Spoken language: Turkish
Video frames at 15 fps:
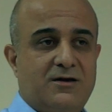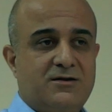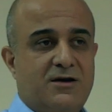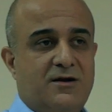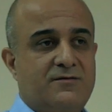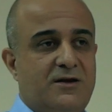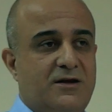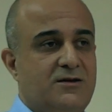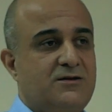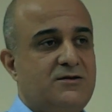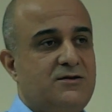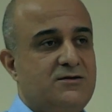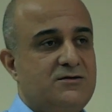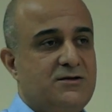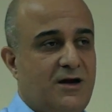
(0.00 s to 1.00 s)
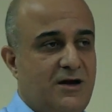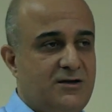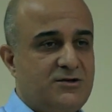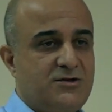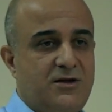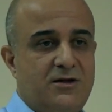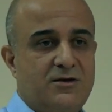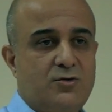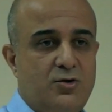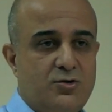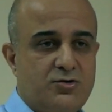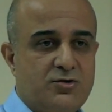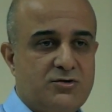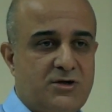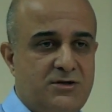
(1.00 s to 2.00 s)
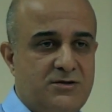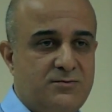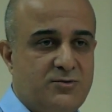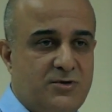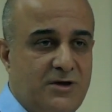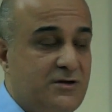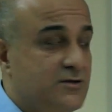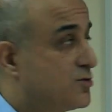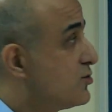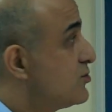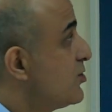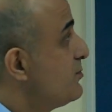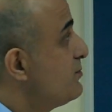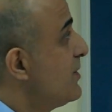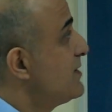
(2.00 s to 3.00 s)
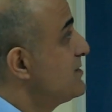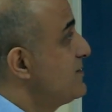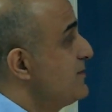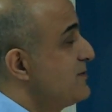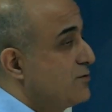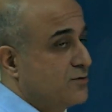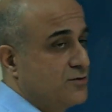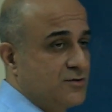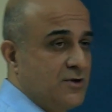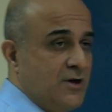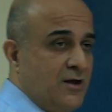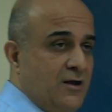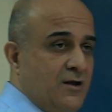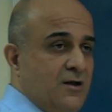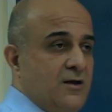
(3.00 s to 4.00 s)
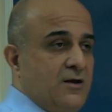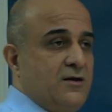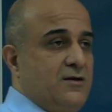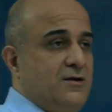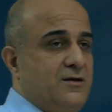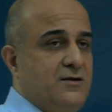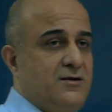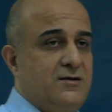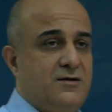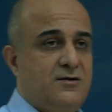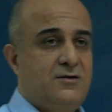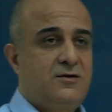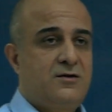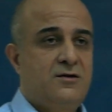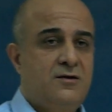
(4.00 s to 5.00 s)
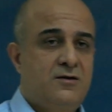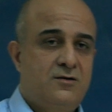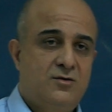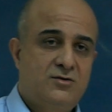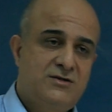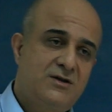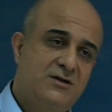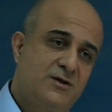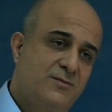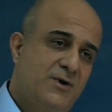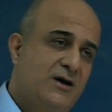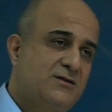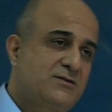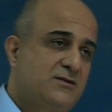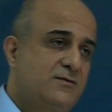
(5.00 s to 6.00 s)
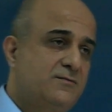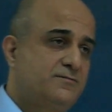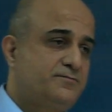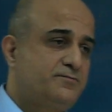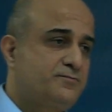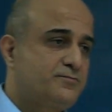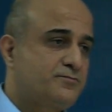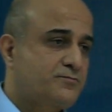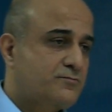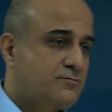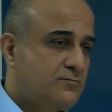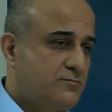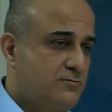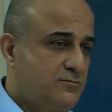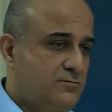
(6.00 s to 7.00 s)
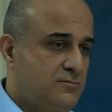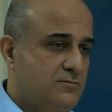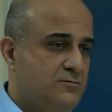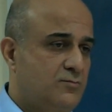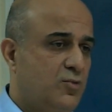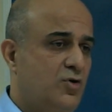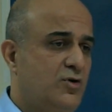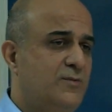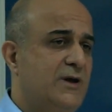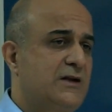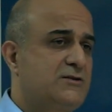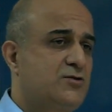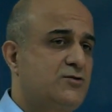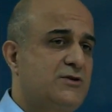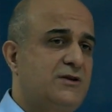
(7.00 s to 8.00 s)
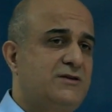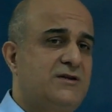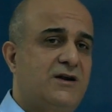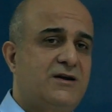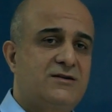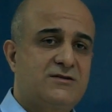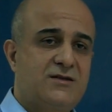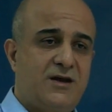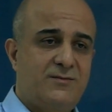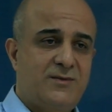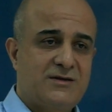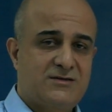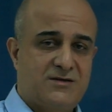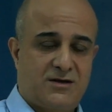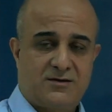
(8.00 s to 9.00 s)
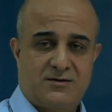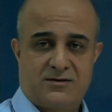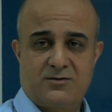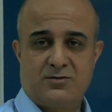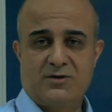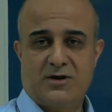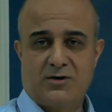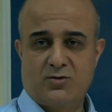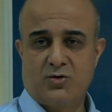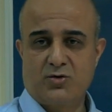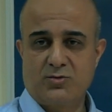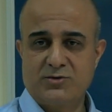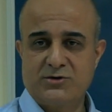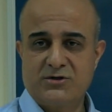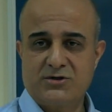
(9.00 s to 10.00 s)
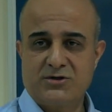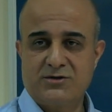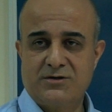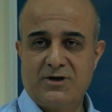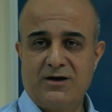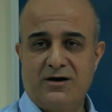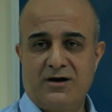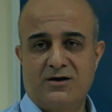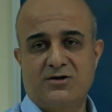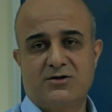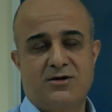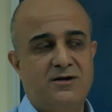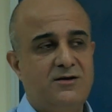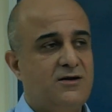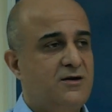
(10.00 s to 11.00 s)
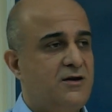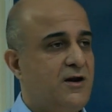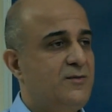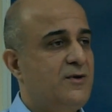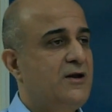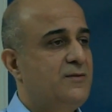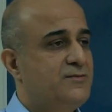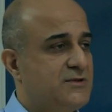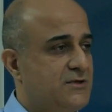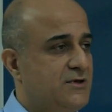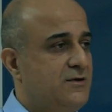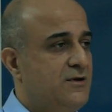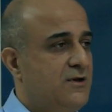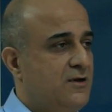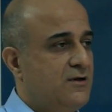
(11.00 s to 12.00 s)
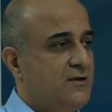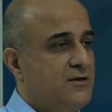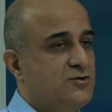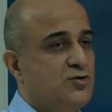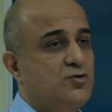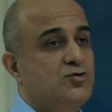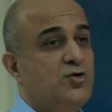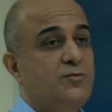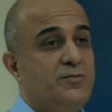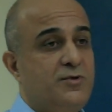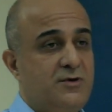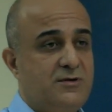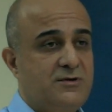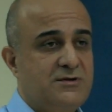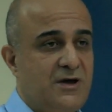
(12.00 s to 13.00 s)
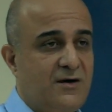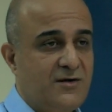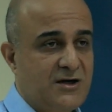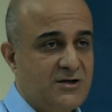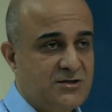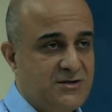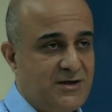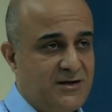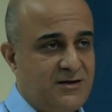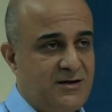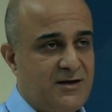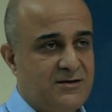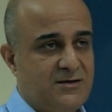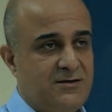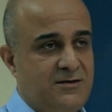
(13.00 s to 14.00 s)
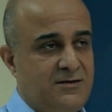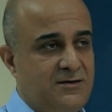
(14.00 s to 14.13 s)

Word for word: her taraftan gittiğinizde aynı şeyleri ölçüyorsanız buna izotrop malzeme diyoruz. Ee, özellikle bazı polimer çözeltilerini saymazsak ki onlar konumuz dışında akışkanların hemen hepsi izotrop davranış sergiler.